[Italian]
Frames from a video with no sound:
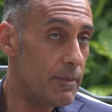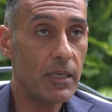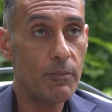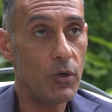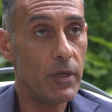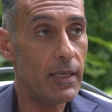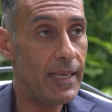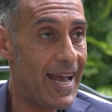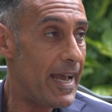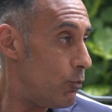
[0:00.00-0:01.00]
perché poi
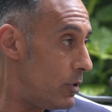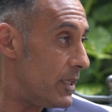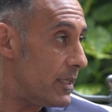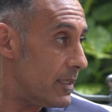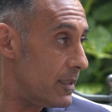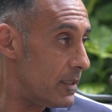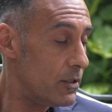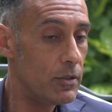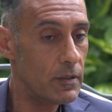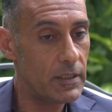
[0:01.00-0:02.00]
le AI vuol dire tante
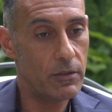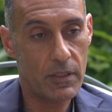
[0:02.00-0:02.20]
cose,